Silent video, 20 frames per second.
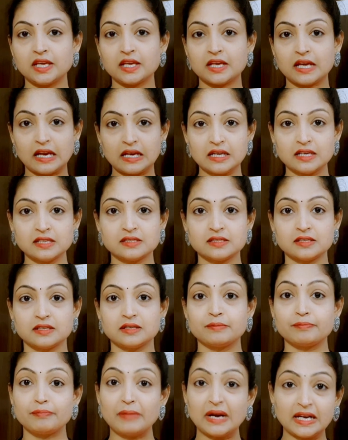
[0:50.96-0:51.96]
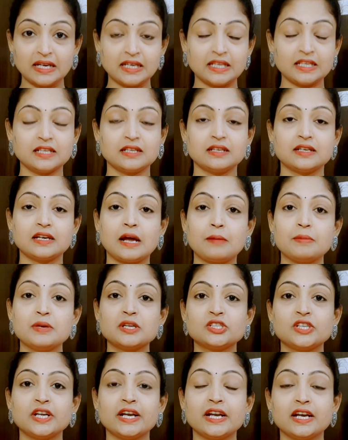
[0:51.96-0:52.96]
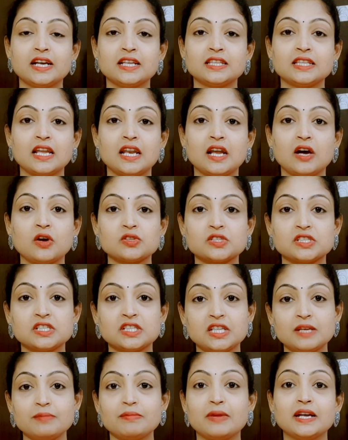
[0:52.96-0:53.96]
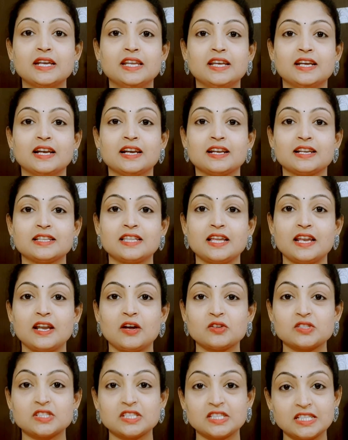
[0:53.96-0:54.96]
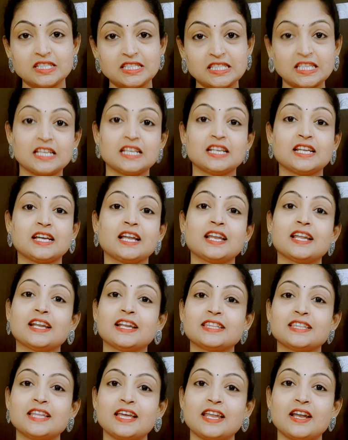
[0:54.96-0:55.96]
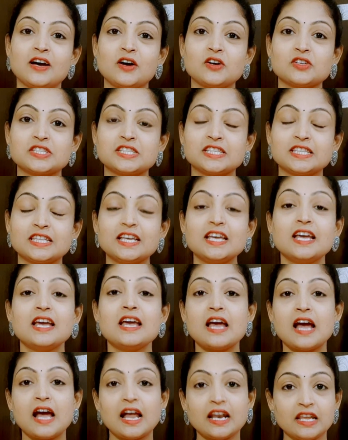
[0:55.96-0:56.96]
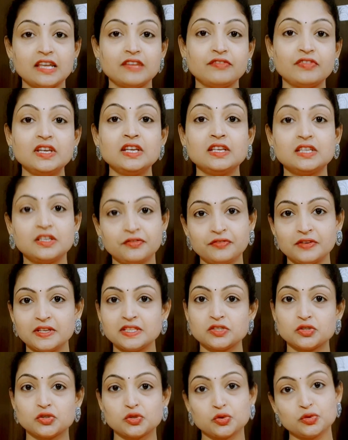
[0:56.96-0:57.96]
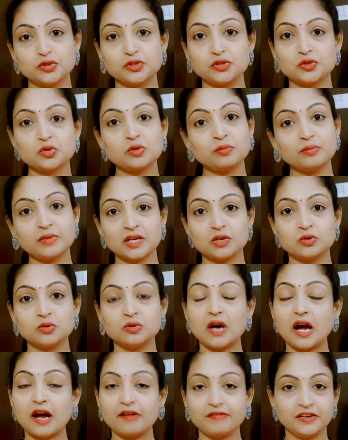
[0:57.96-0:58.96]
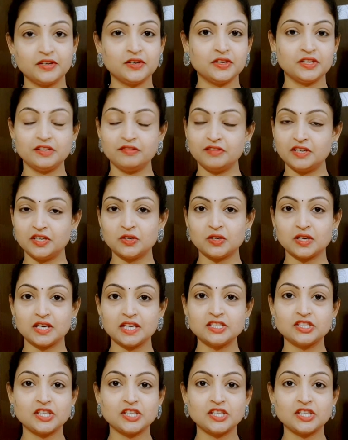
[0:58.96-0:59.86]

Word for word: ఈ కలర్స్ మల్టీ డబుల్ షేడెడ్ అయితే ఎలా వచ్చింది మల్టీ కలర్ అయితే ఎలా వచ్చింది సింగిల్ కలర్ అయితే ఎలా వచ్చింది అనేవి డిఫరెన్స్ చూపిస్తూ మీకు ఆ వీడియో ఈ వీడియో అనేది